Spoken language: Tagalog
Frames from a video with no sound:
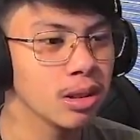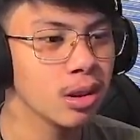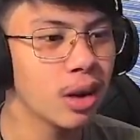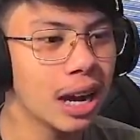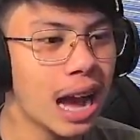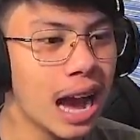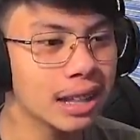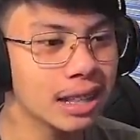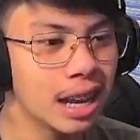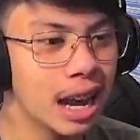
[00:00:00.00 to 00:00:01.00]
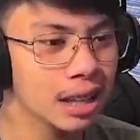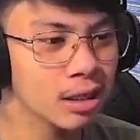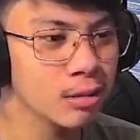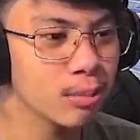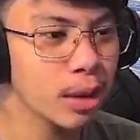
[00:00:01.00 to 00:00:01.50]
Yung kalahati lang,
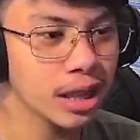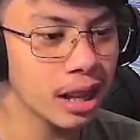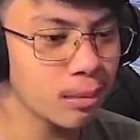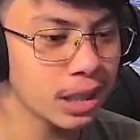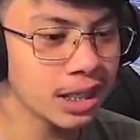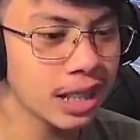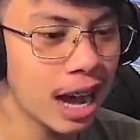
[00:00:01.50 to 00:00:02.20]
yung puwet labas